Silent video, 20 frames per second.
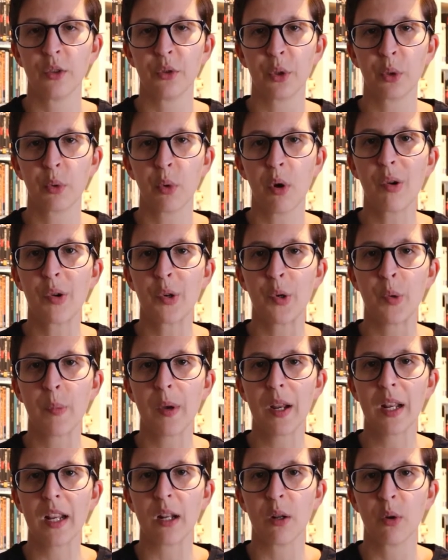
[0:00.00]
de quoi
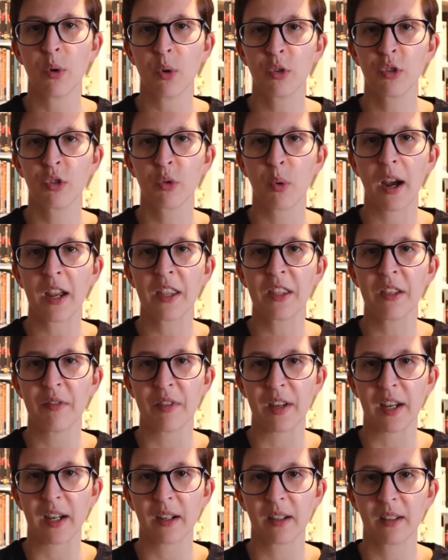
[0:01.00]
occuper les longues soirées
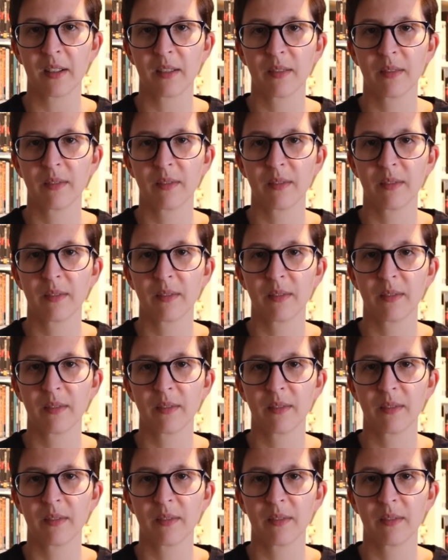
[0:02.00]
d'hiver.